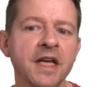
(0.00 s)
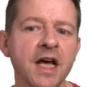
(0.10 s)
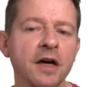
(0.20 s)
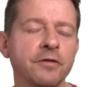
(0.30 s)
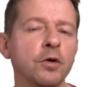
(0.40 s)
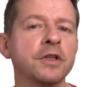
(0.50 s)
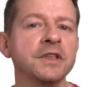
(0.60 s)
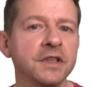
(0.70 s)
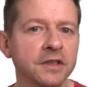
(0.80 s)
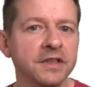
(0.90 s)
der
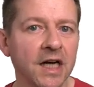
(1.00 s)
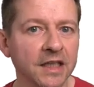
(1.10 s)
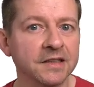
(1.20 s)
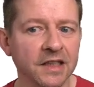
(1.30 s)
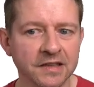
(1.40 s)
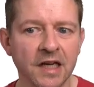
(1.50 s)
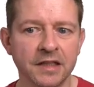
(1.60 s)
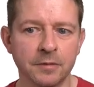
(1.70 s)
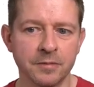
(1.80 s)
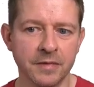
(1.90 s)
nachfolgende Datensatz hat.